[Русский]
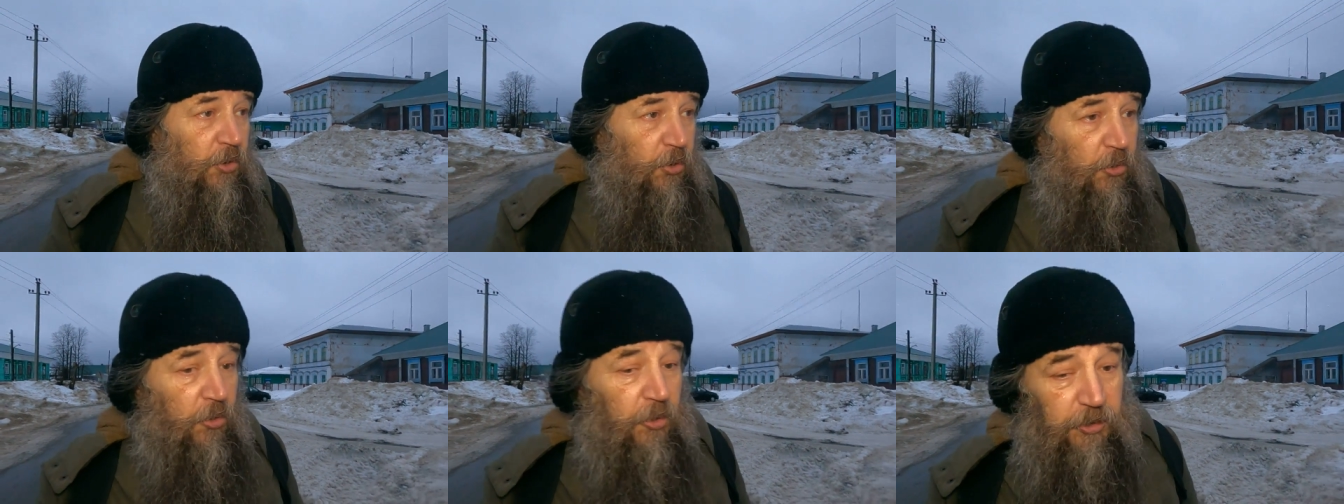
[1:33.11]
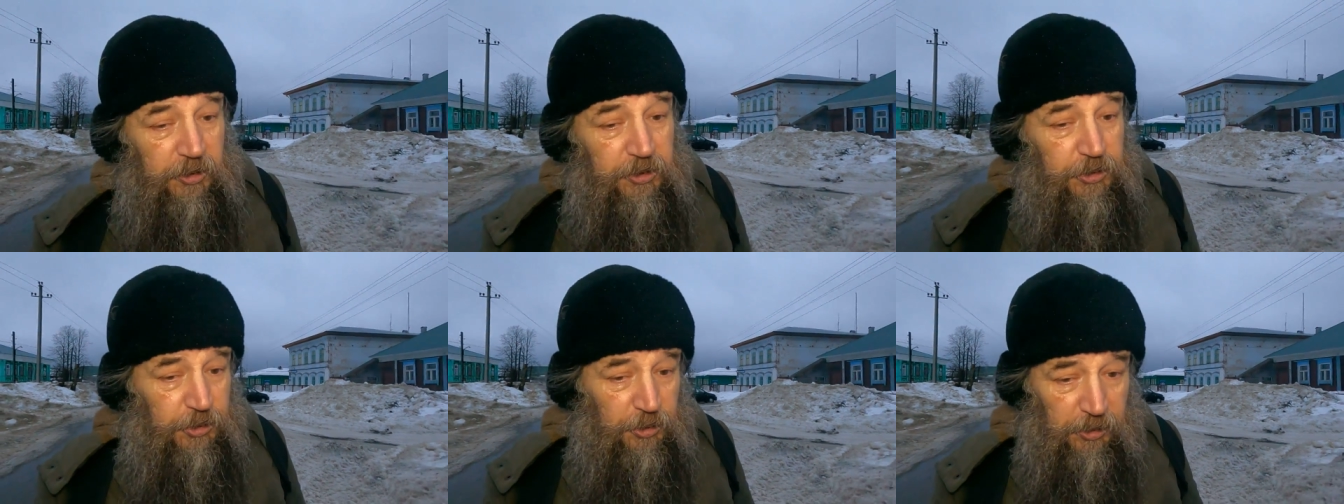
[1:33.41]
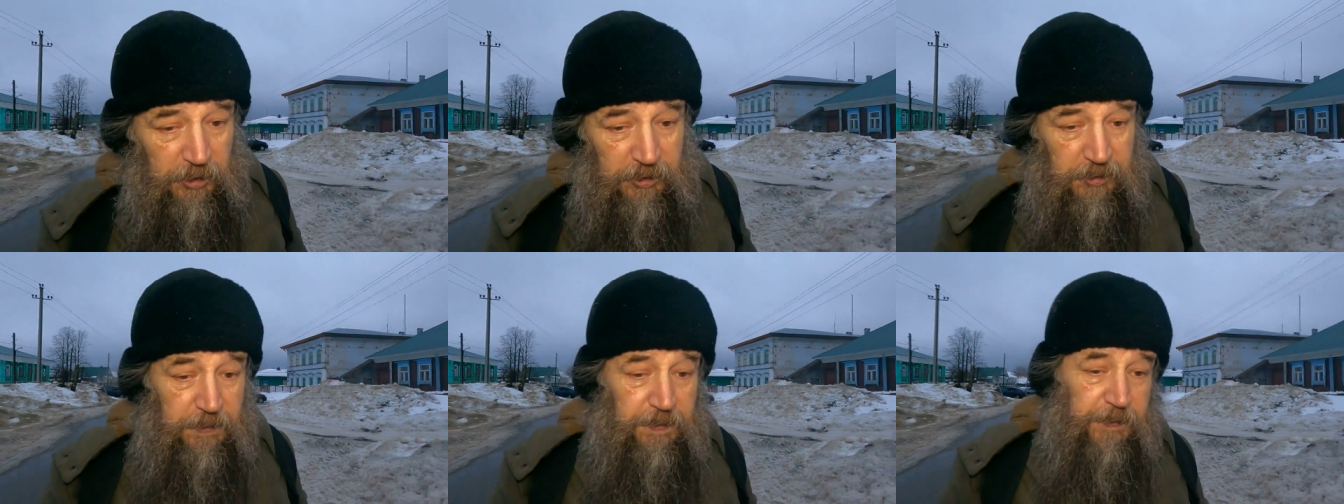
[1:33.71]
Но
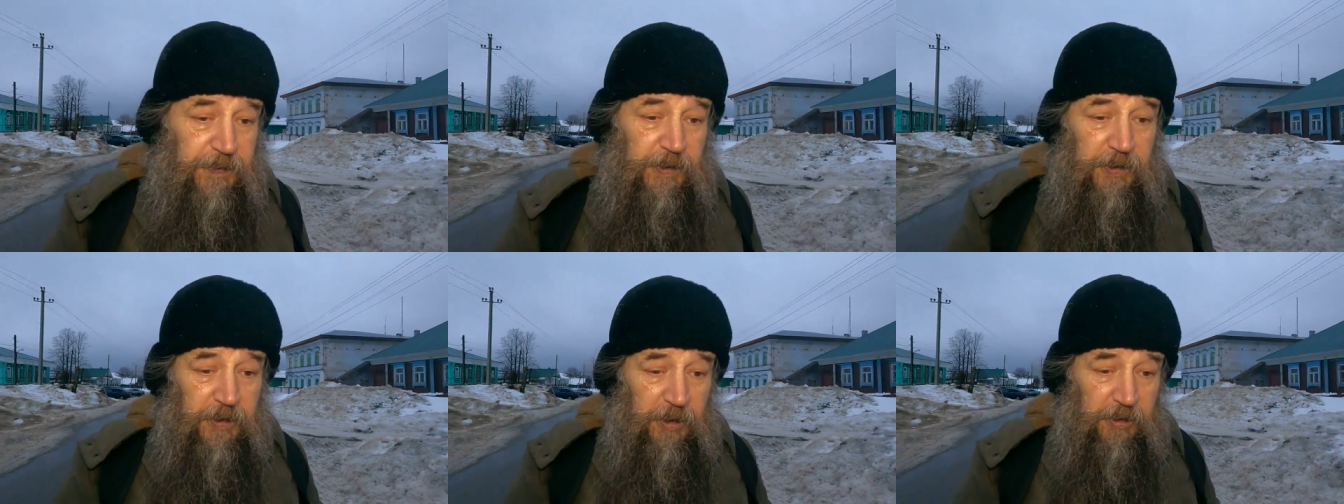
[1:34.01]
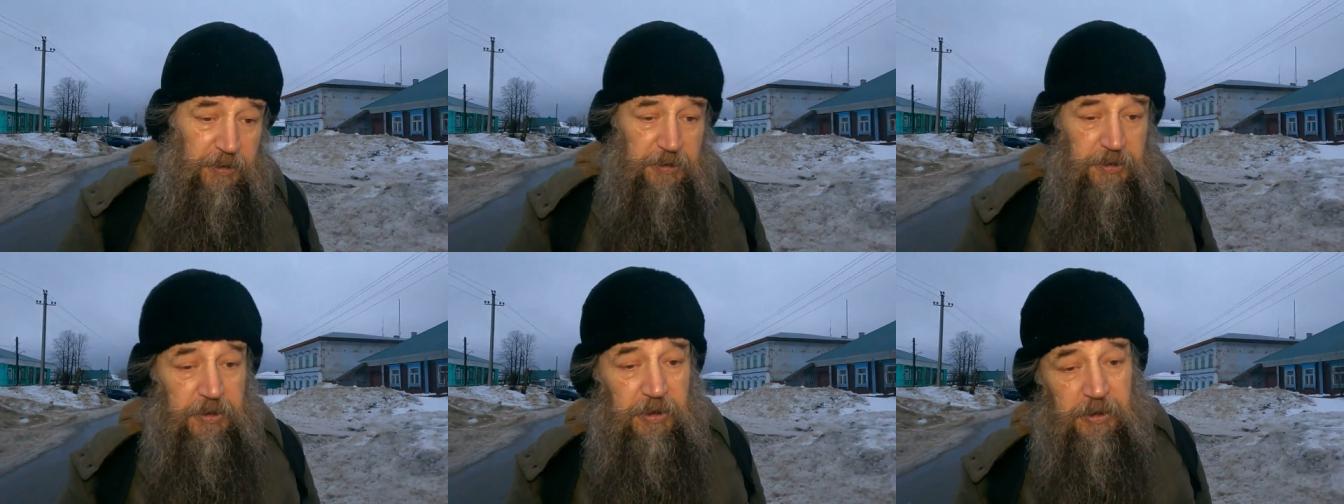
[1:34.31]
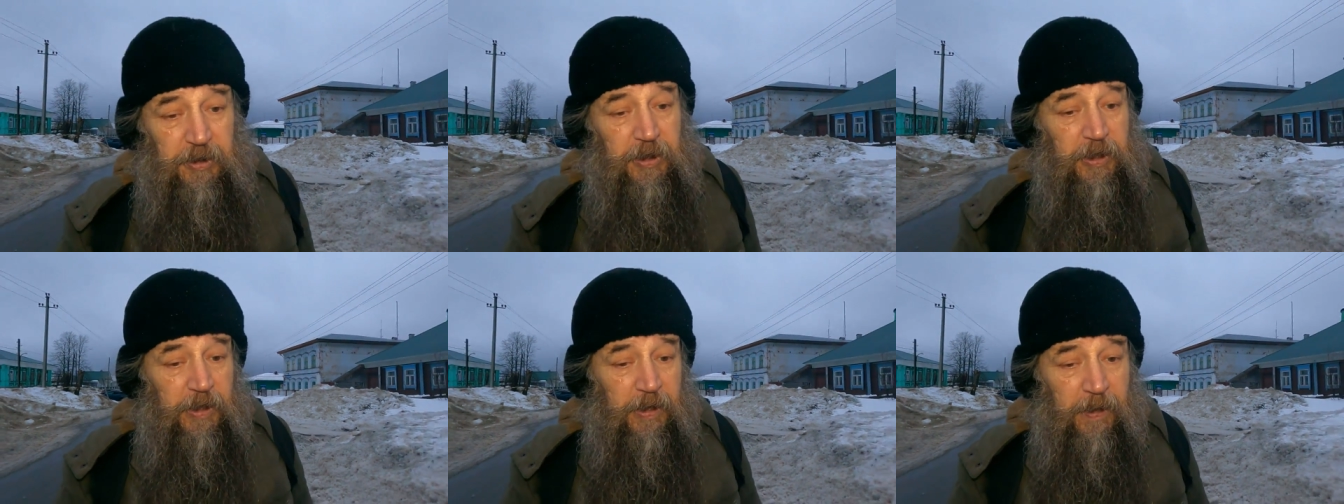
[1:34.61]
еще раз повторяю,
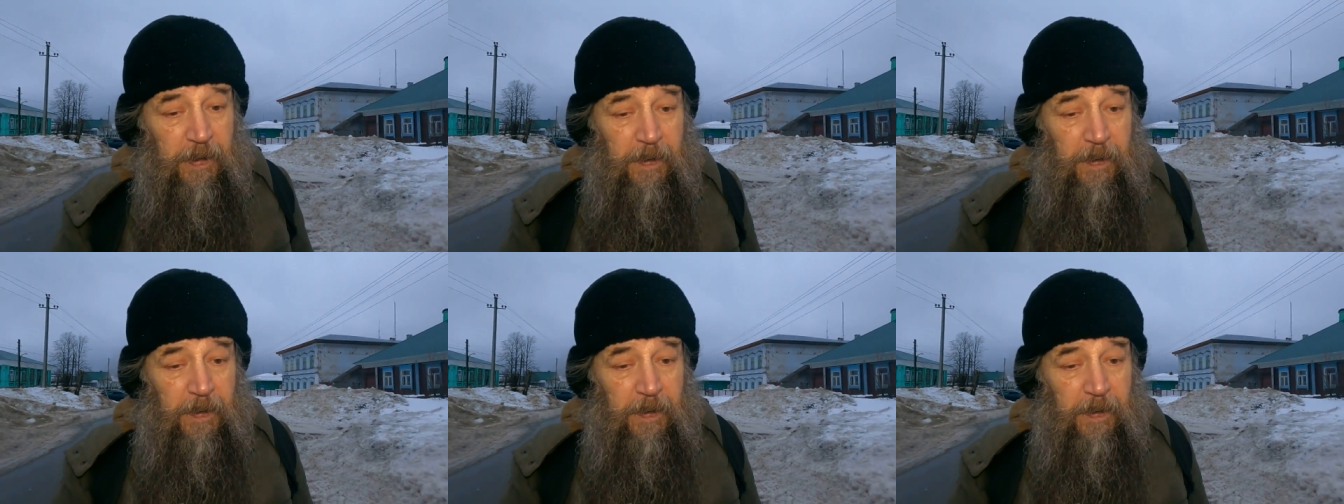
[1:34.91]
что